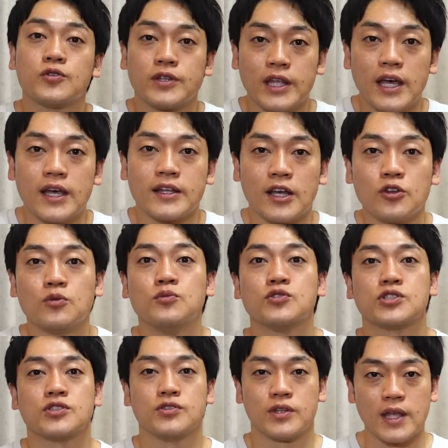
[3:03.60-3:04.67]
くて頼も
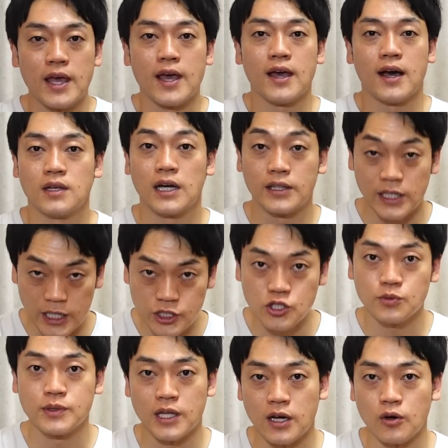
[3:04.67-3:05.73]
しくてあ大
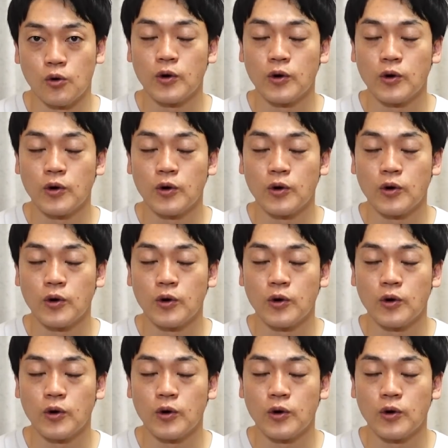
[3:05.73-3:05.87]
丈夫だ